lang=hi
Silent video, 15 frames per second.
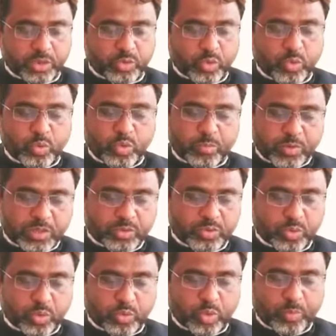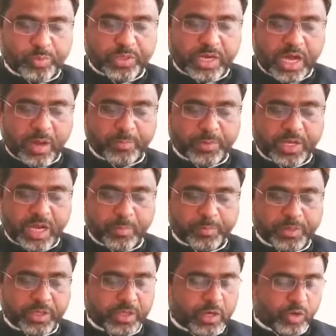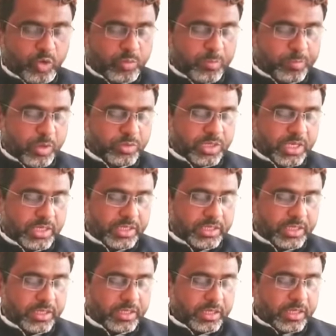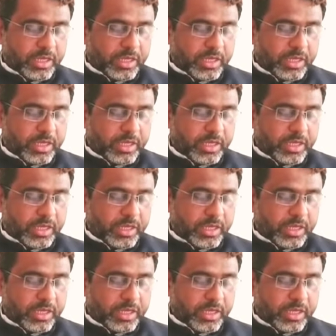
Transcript: तो उन मजदूरों को फिर अपने अपने घरों में पहुंचाने की